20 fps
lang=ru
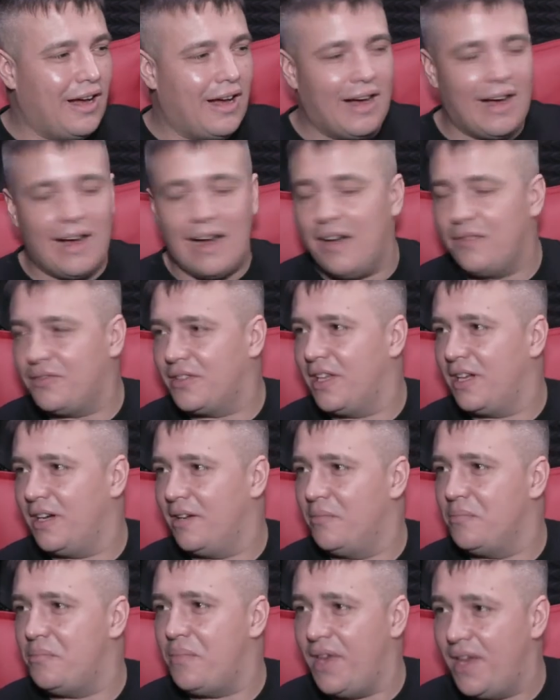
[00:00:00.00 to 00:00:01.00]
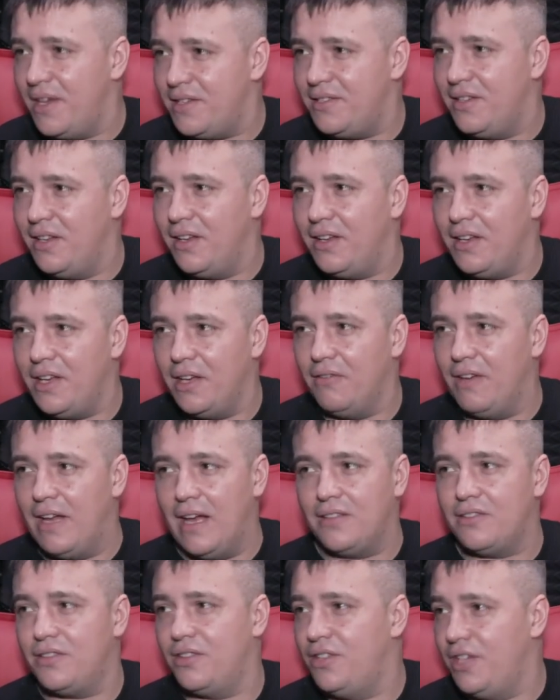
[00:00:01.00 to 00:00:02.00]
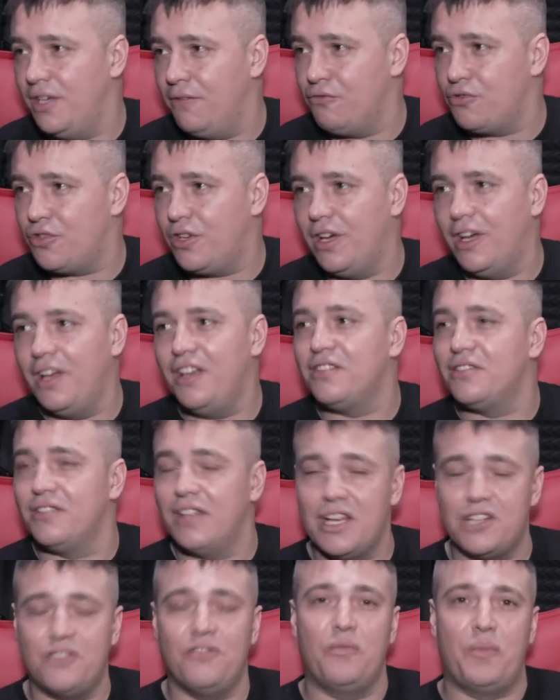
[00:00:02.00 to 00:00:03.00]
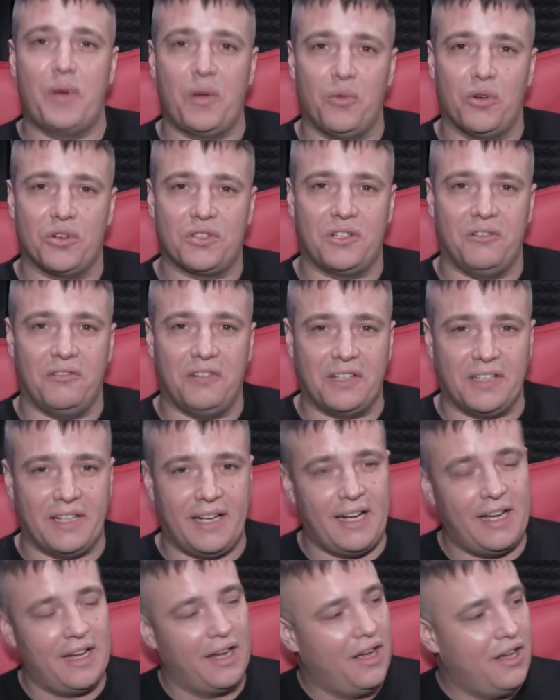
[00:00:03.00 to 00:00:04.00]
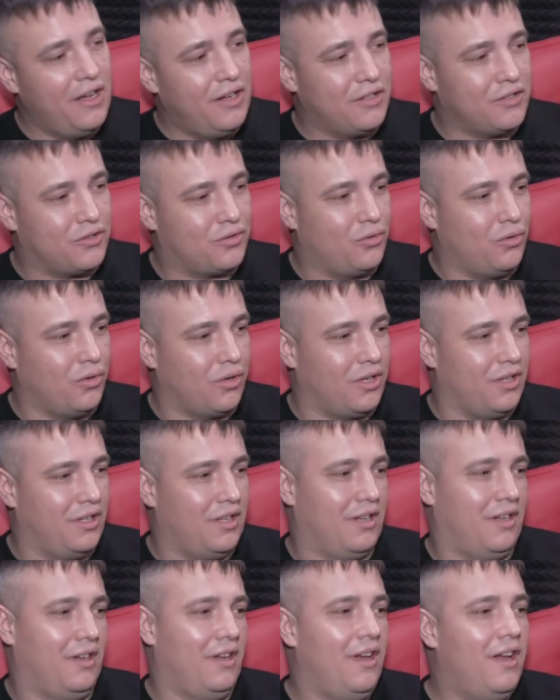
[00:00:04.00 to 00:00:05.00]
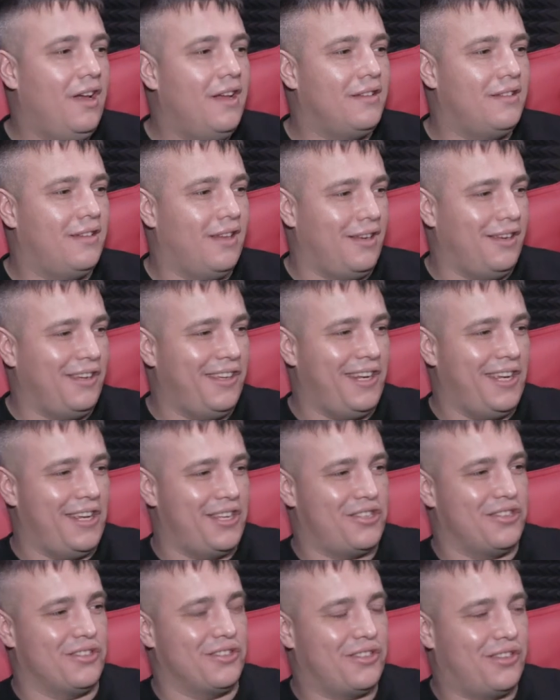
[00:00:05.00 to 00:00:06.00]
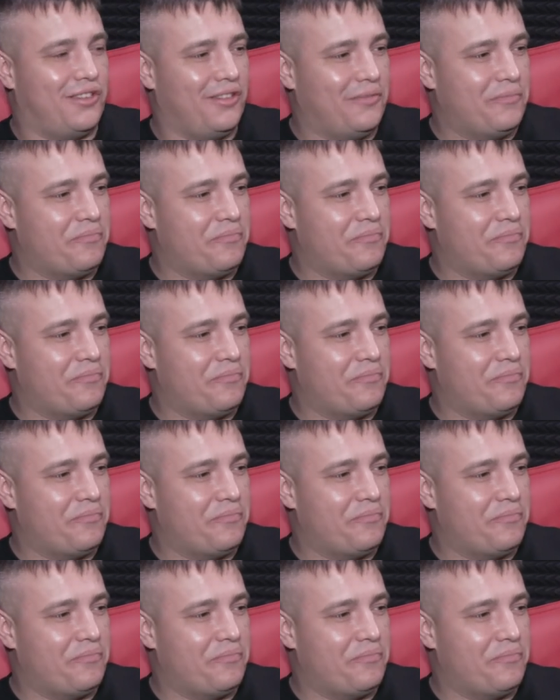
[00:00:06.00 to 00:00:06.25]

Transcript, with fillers: автором песни является девушка из нашего Приморского края, из города Дальнереченск.